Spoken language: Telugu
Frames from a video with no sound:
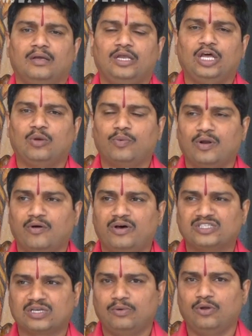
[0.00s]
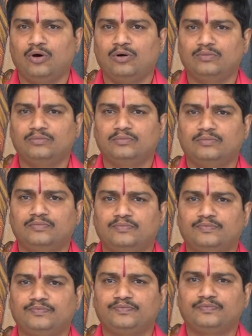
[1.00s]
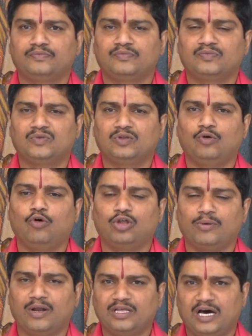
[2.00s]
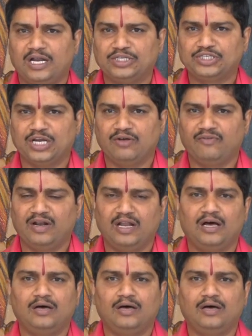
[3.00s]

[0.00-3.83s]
ఎరుపు రంగు వస్త్రంలో గోధుమల దానం చేయడం వలన